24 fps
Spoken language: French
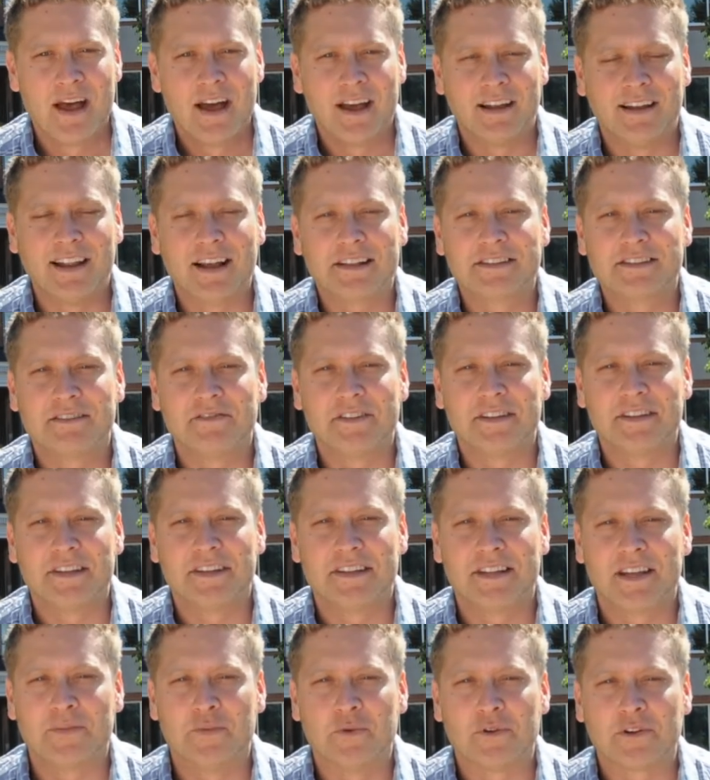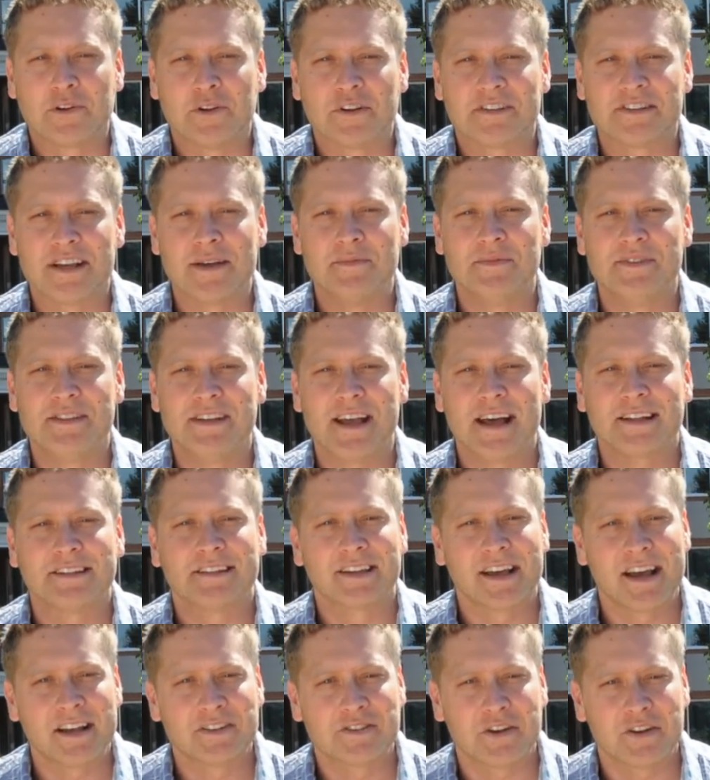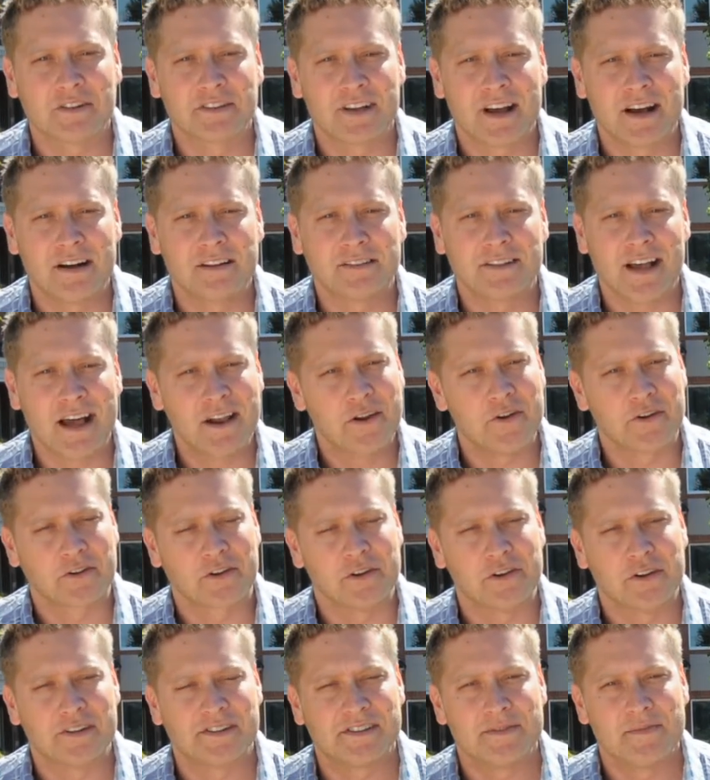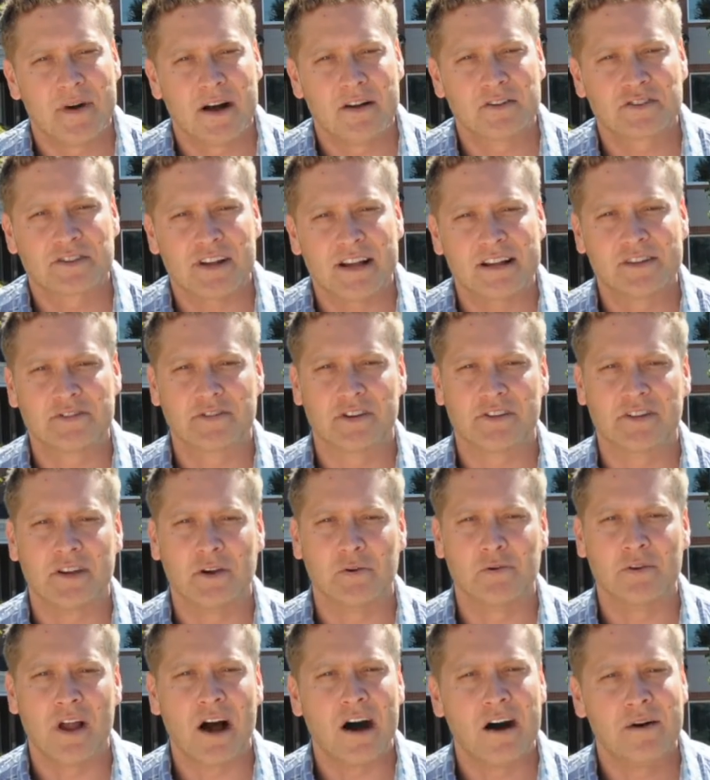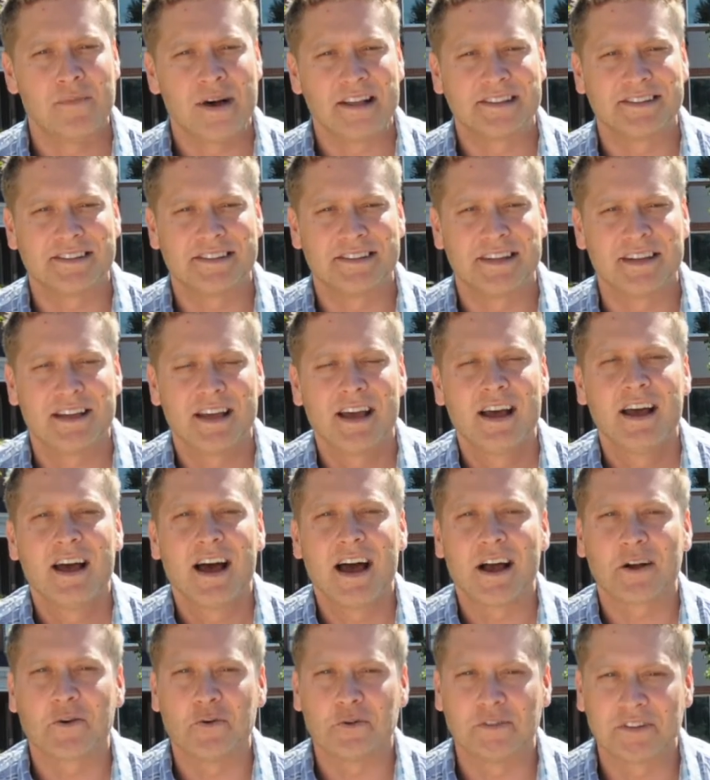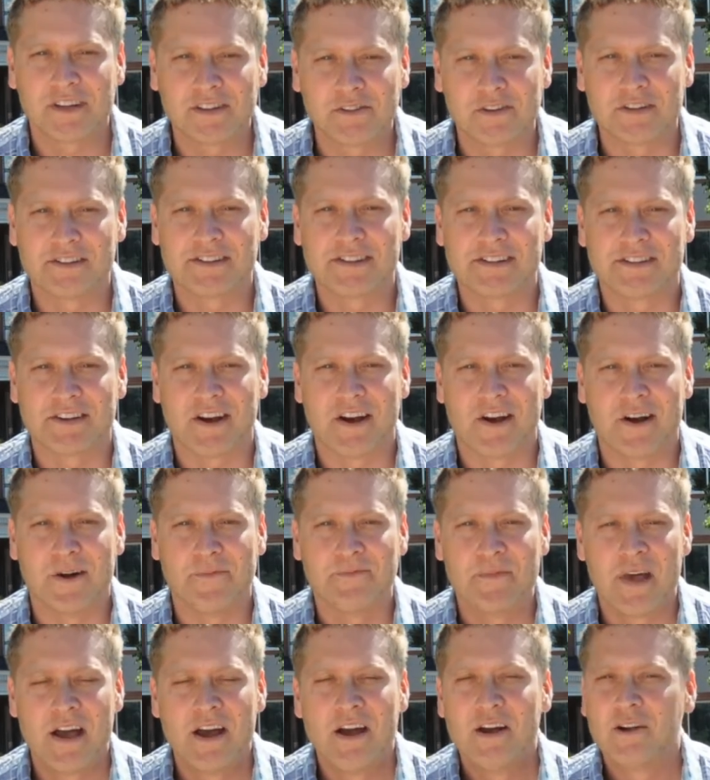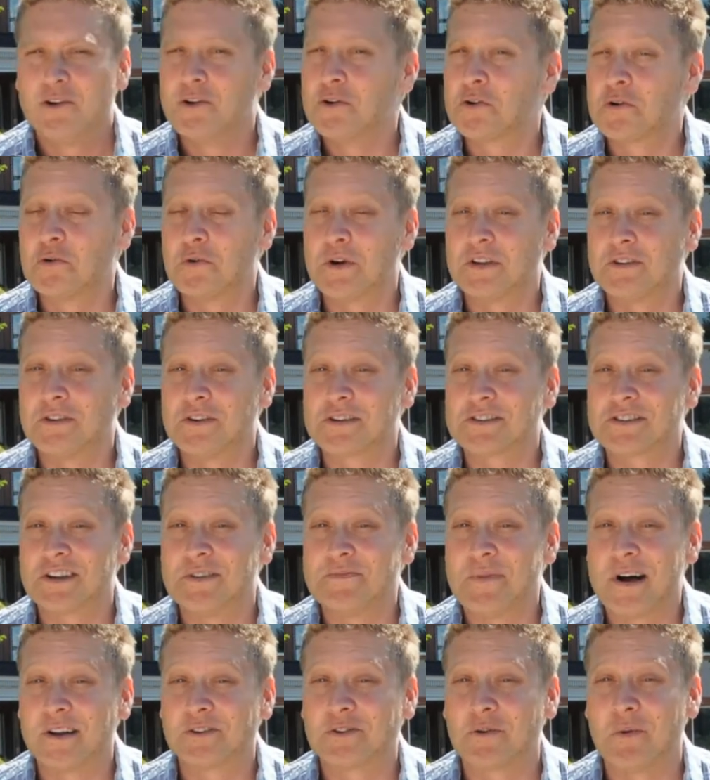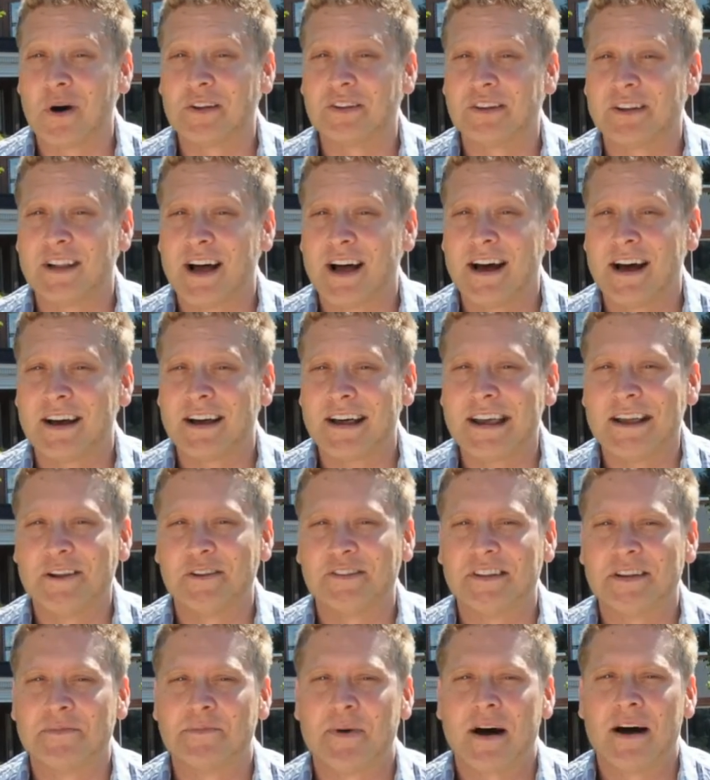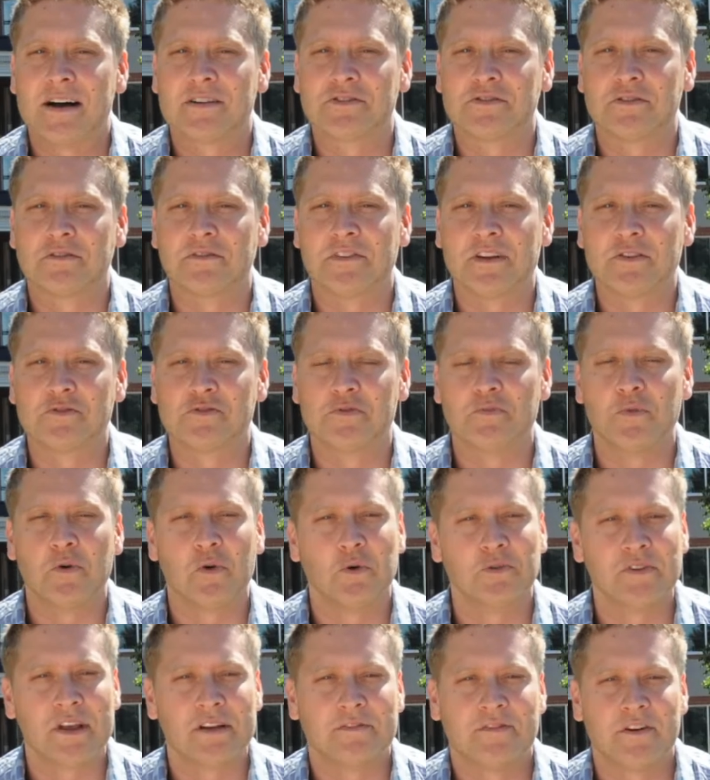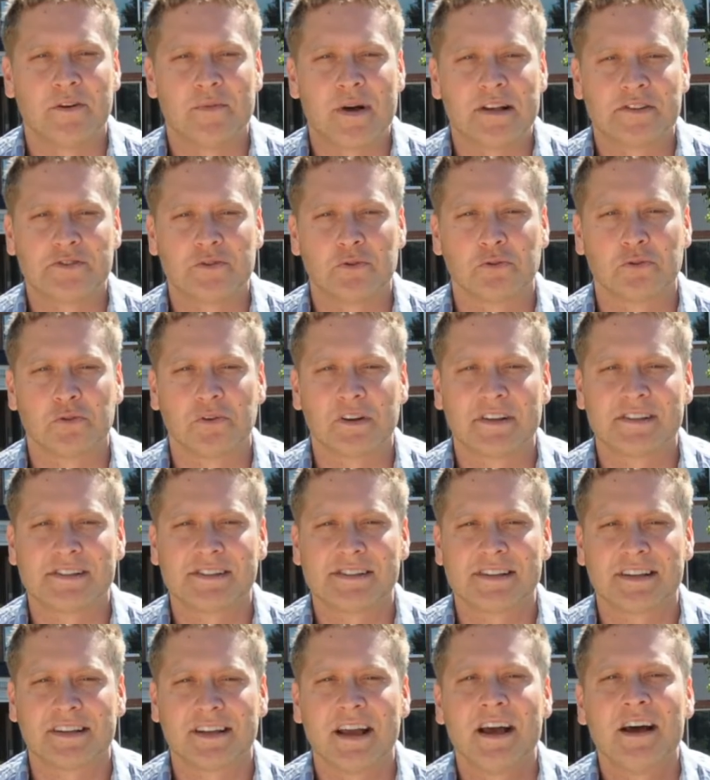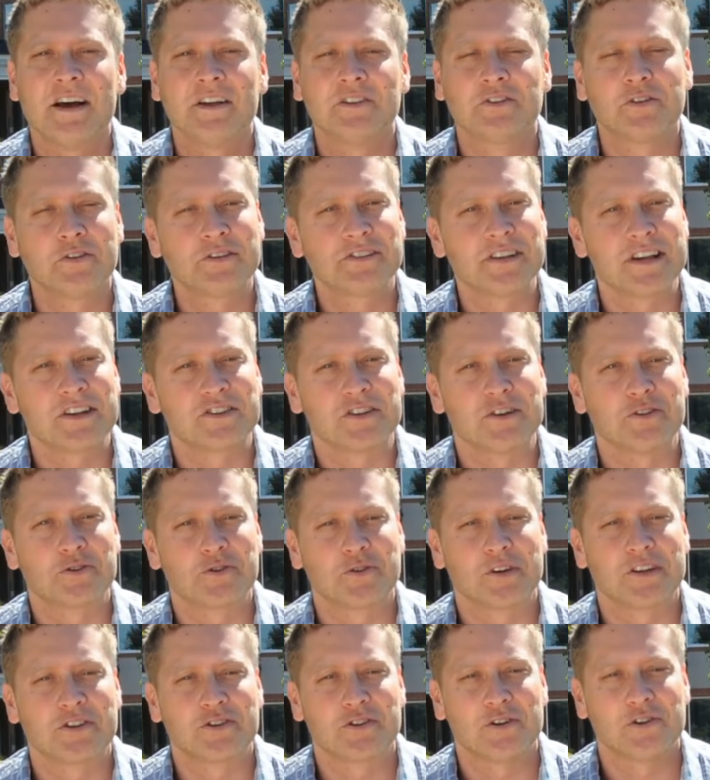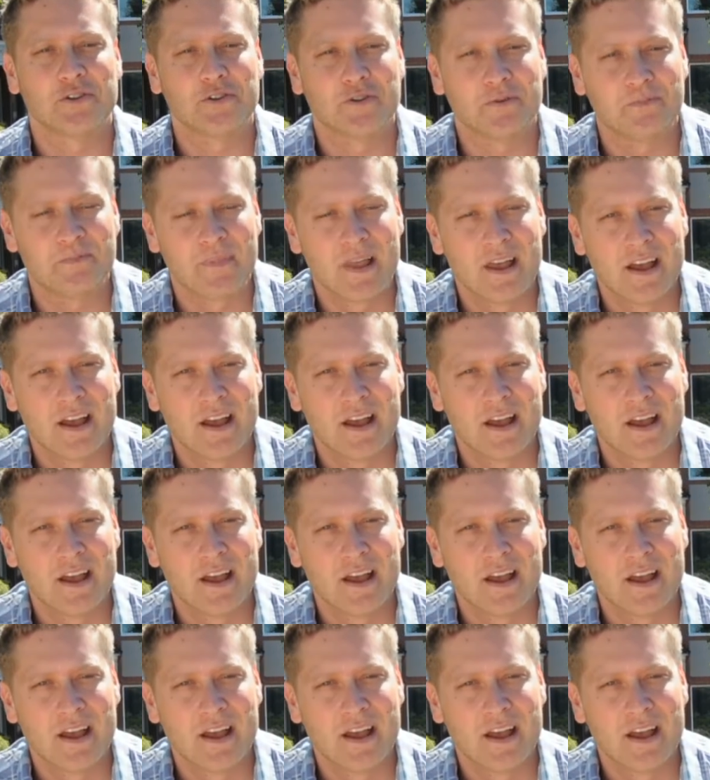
L'activité débute le samedi à 13h30 alors que le dimanche, elle se déroule en matinée à compter de 10h. Le coût est de seulement 3 et le départ se fait du Bureau d'information touristique de Saint-Jean-sur-Richelieu.